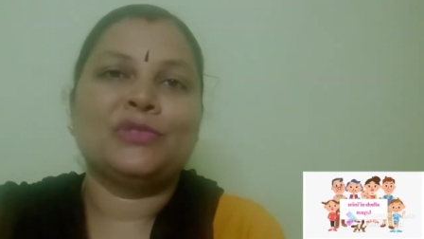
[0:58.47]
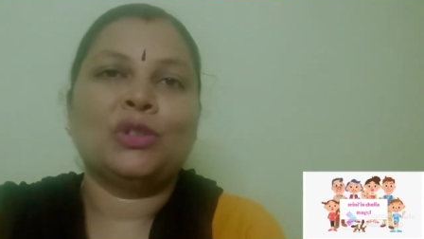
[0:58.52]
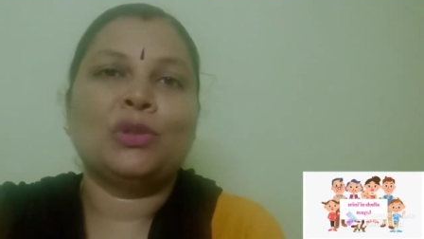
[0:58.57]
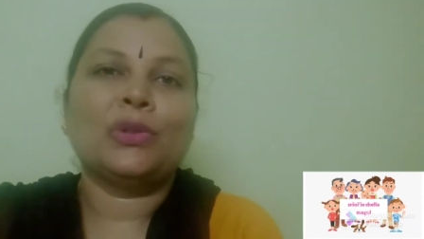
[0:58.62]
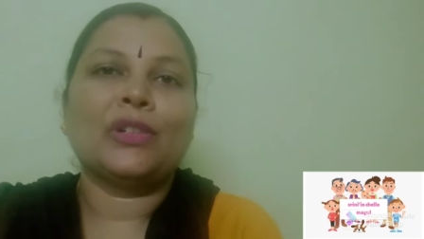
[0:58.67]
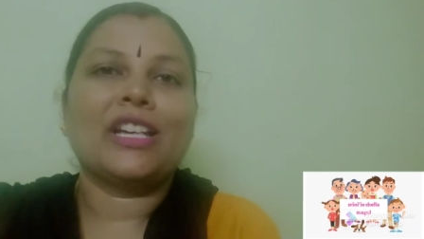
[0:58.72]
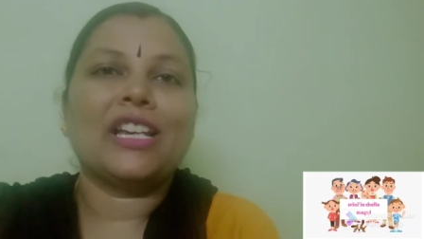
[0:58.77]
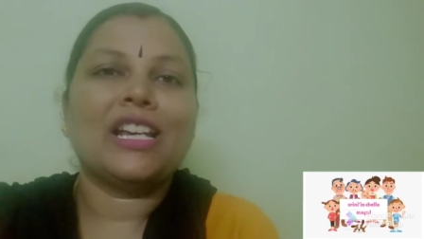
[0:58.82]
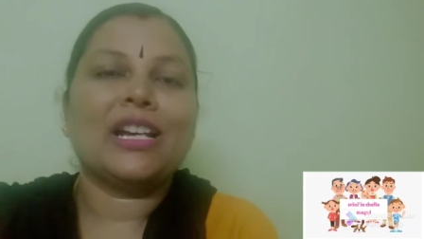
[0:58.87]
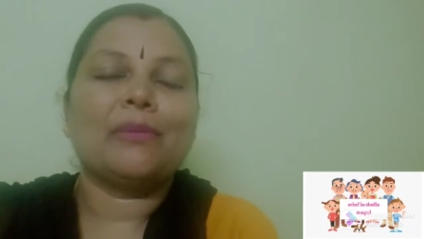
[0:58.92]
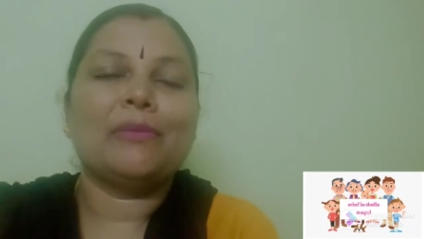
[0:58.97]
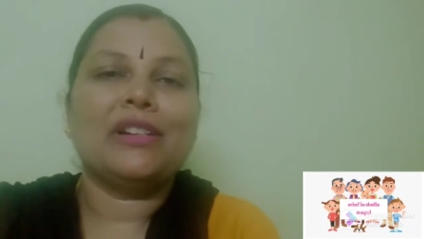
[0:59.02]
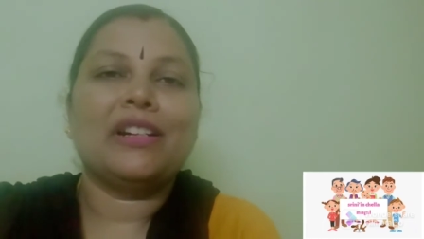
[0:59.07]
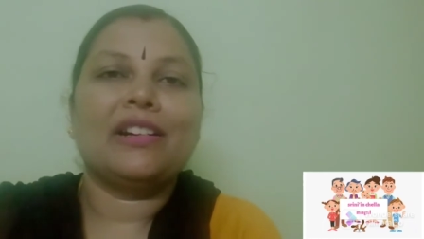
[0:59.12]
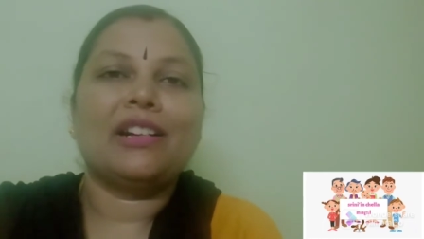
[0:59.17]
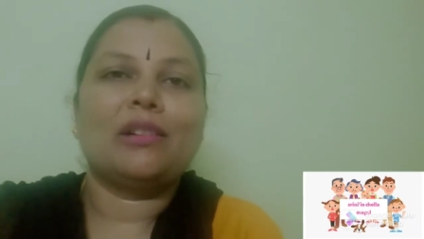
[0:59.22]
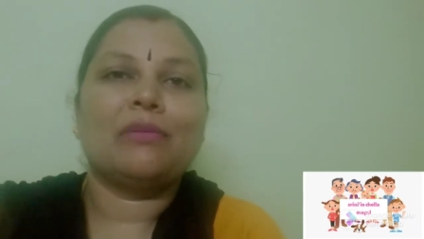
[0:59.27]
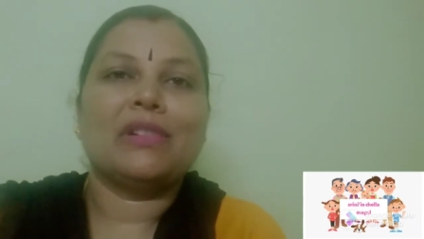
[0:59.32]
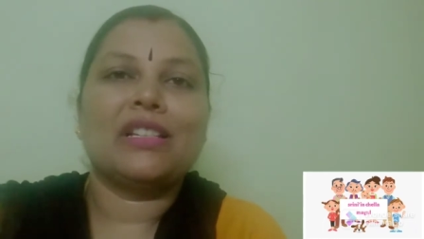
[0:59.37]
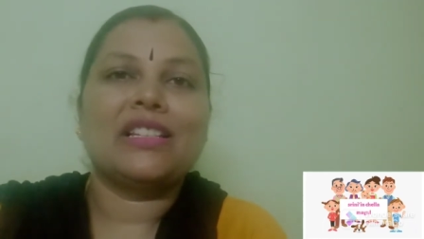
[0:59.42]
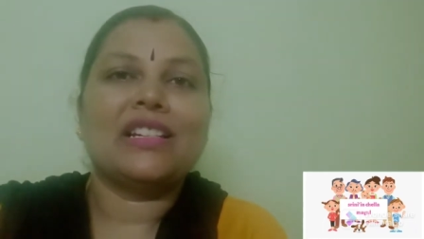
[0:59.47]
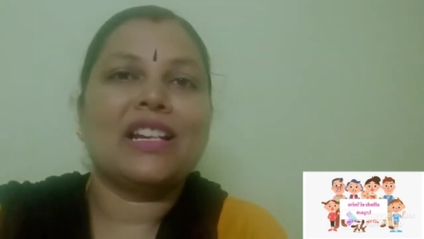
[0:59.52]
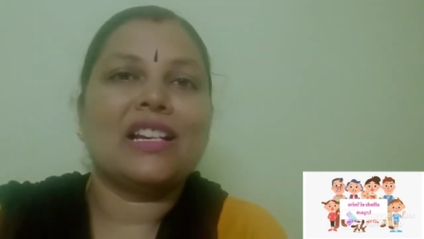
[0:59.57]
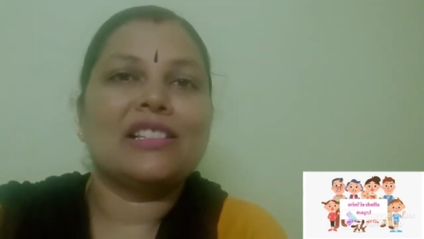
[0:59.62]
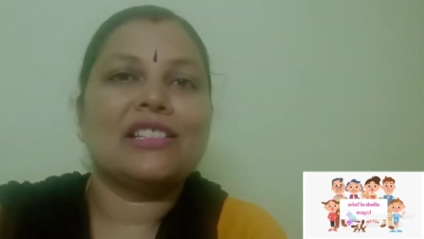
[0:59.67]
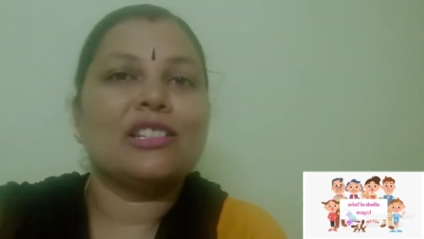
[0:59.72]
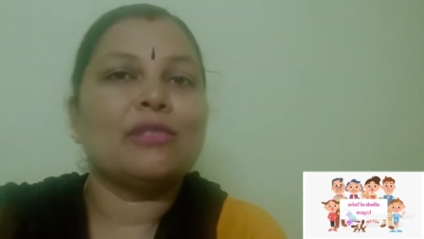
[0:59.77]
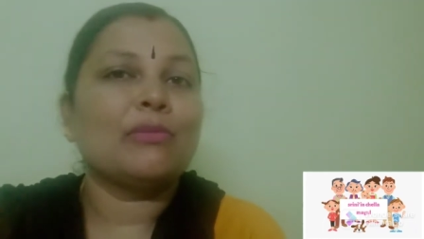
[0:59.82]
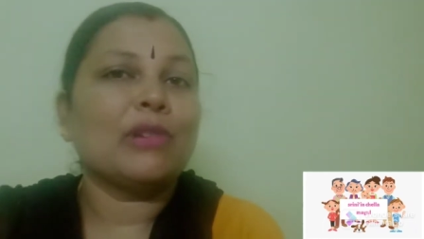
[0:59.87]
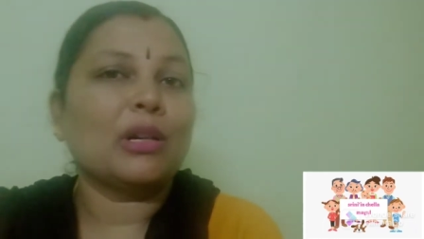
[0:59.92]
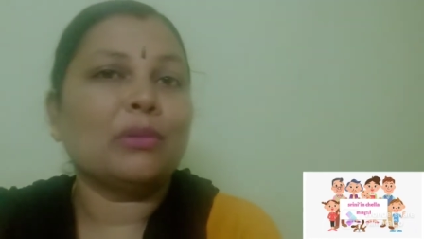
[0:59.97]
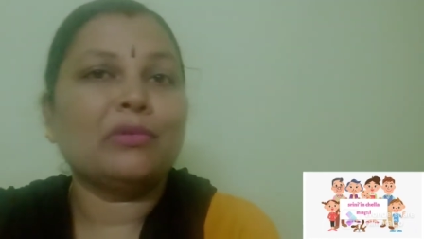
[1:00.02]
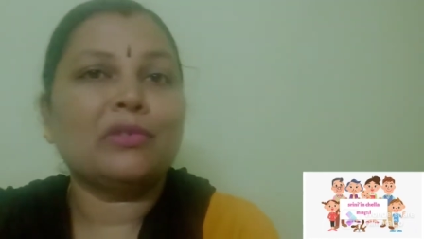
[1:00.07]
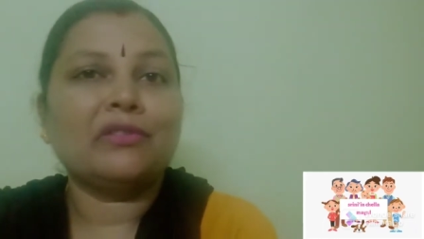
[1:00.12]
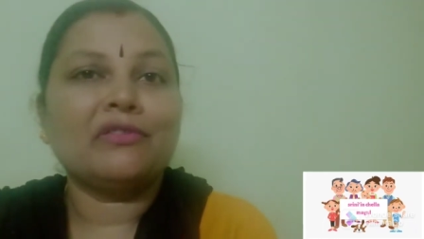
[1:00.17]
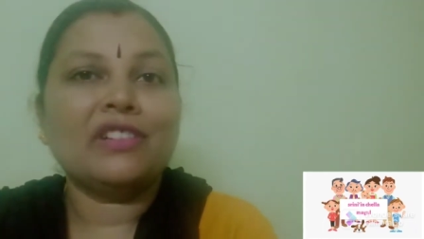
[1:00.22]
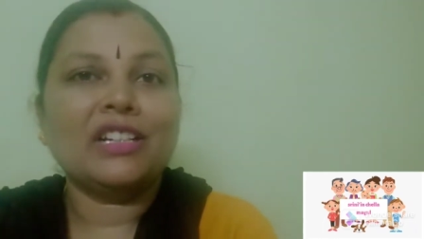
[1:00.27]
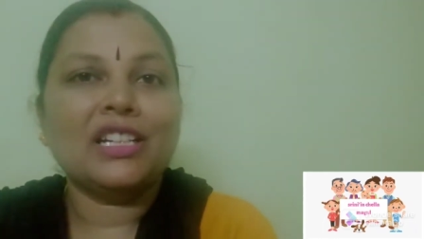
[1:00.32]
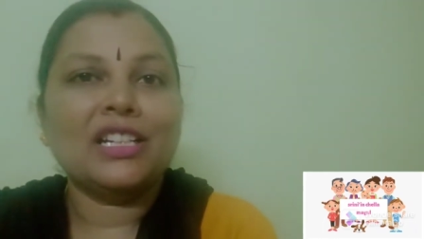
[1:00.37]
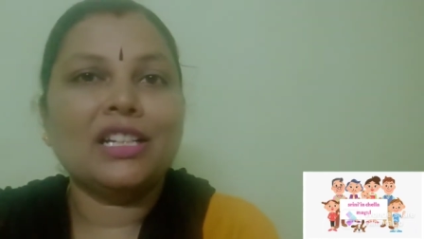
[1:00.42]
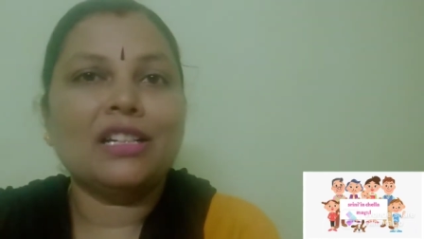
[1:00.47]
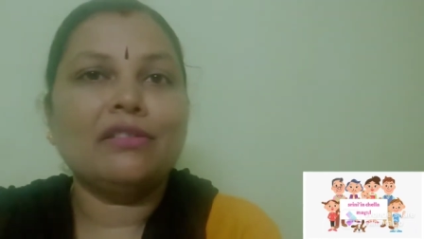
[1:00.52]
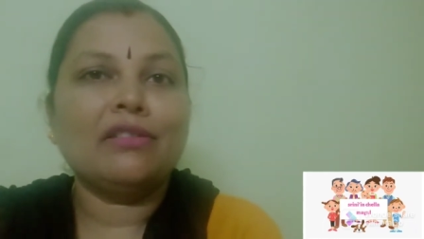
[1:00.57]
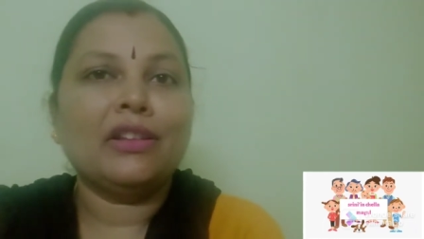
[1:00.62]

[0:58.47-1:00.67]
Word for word: ஓகே அப்படின்ற மாதிரி ஆச்சு மறுபடியும் வெளியில்